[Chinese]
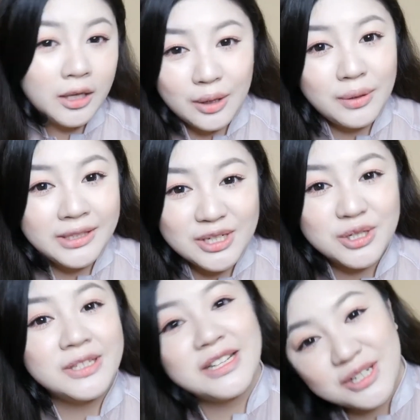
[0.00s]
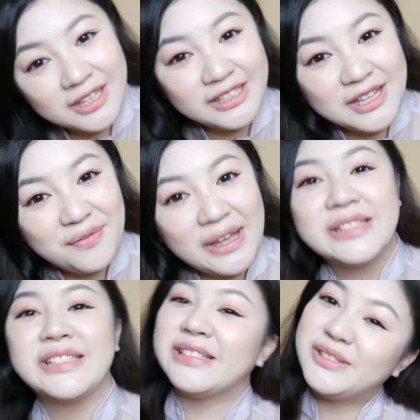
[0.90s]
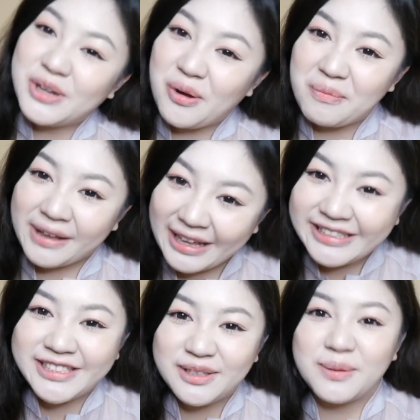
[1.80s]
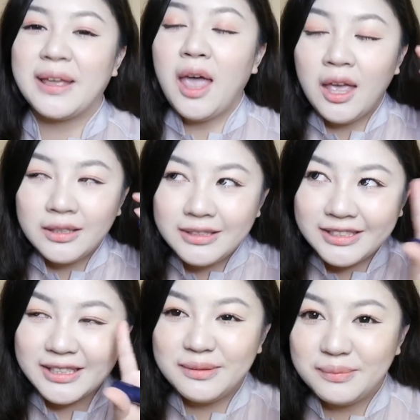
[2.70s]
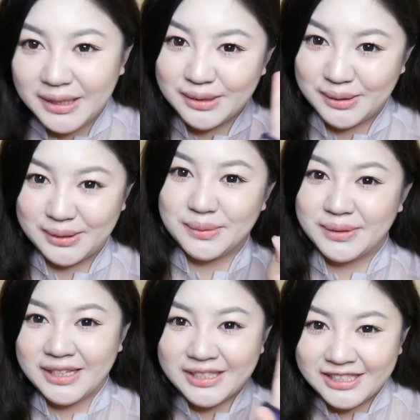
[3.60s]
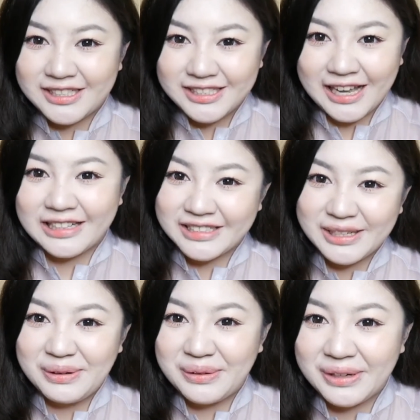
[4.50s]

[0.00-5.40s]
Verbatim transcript: 给我一点时间整理一下发型，让我们开启一段金秘书的职场生